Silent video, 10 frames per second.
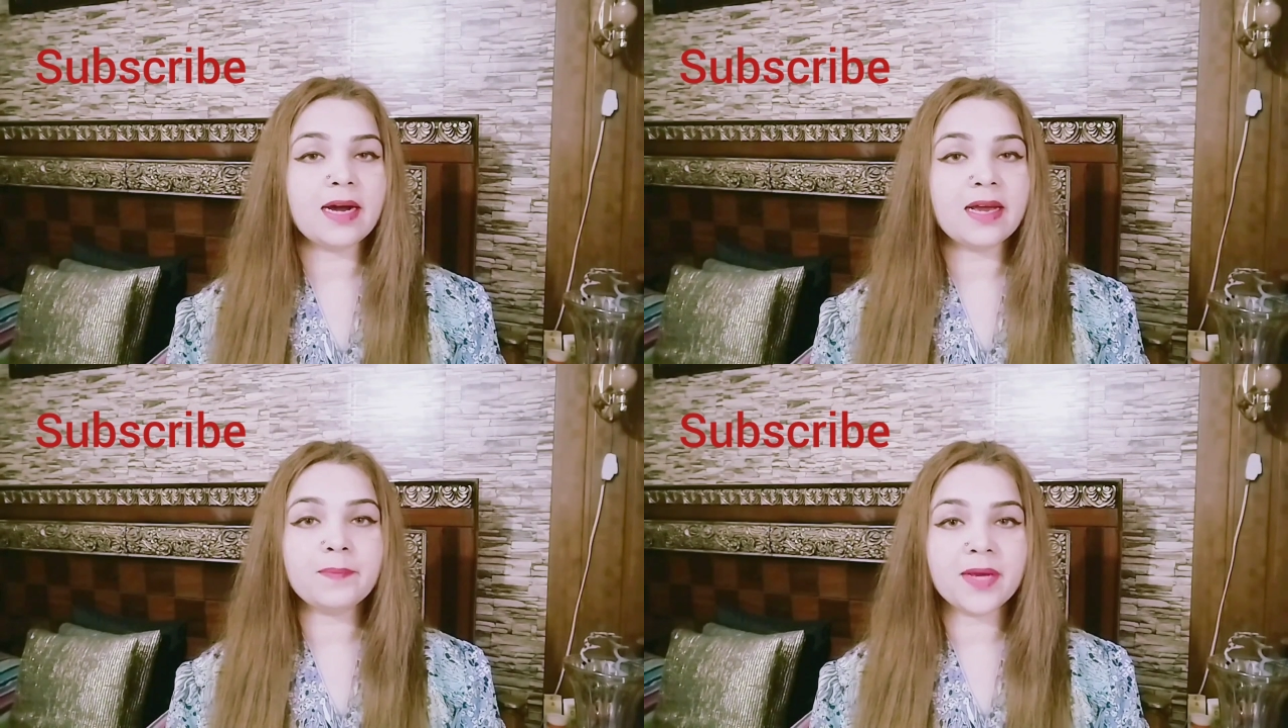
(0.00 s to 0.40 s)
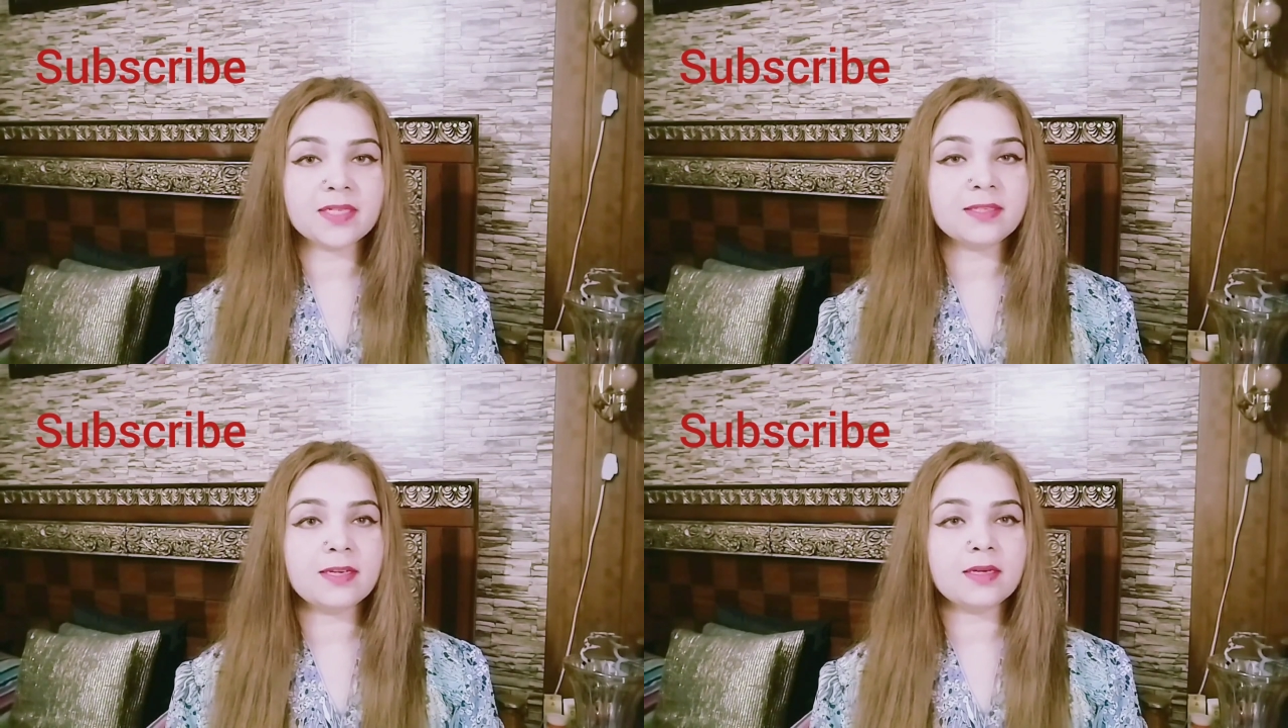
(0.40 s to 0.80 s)
आई uh,
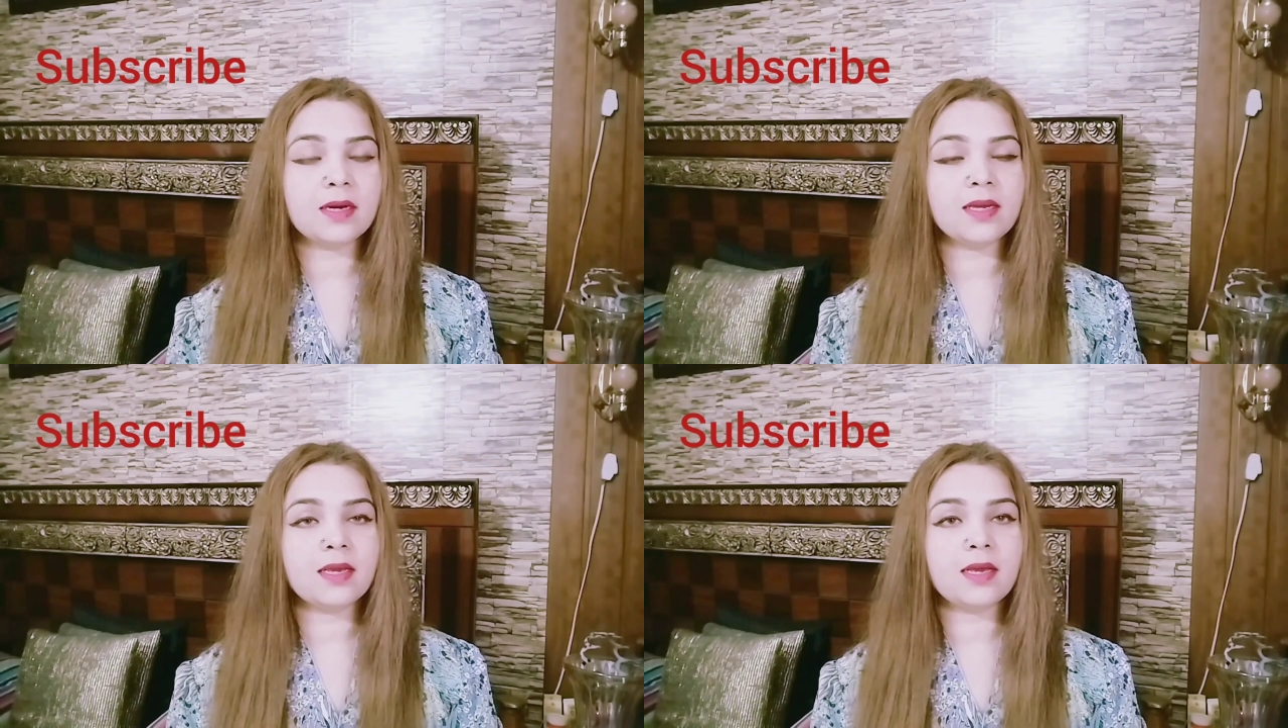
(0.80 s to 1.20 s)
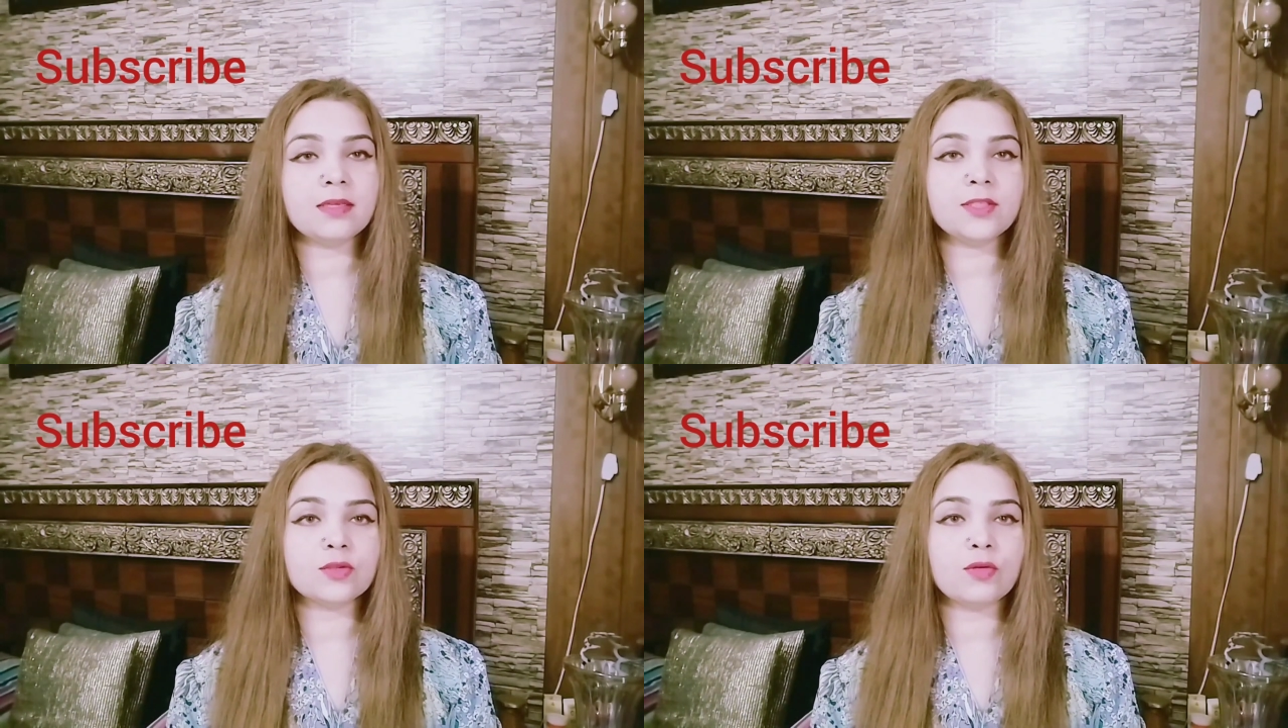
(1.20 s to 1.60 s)
पेंसिल लगाई
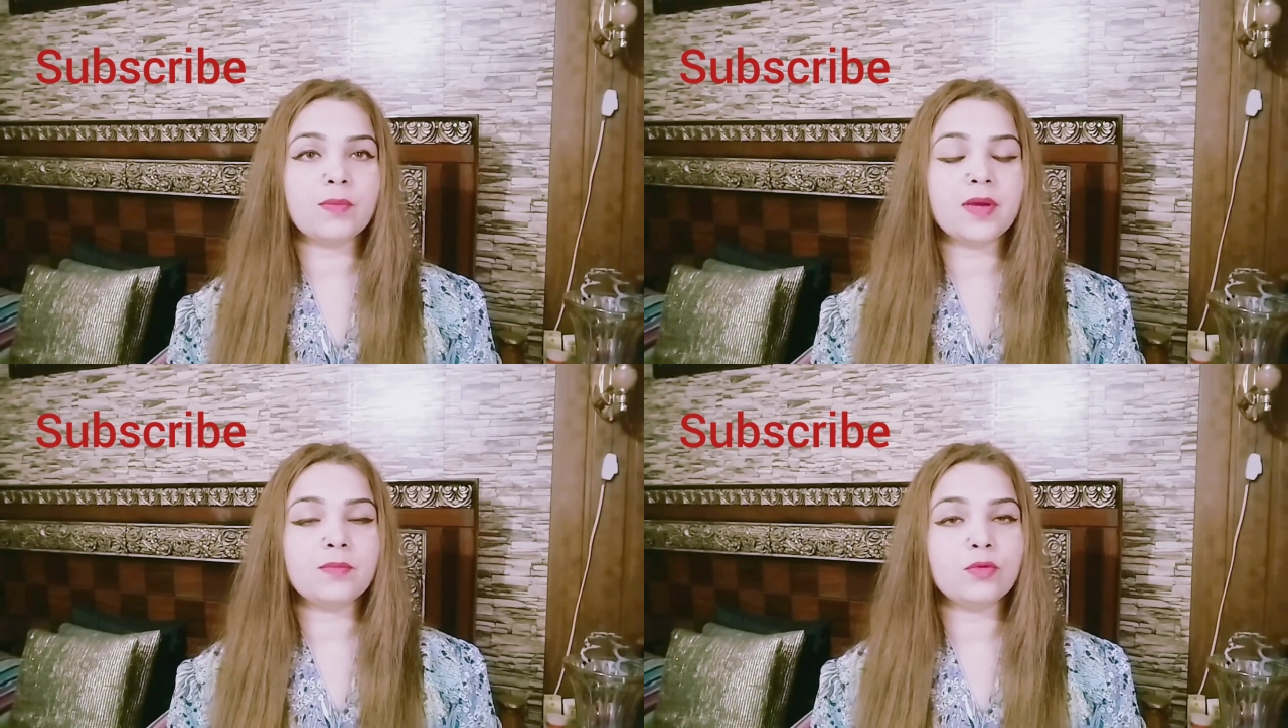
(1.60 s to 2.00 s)
है जिसको मैं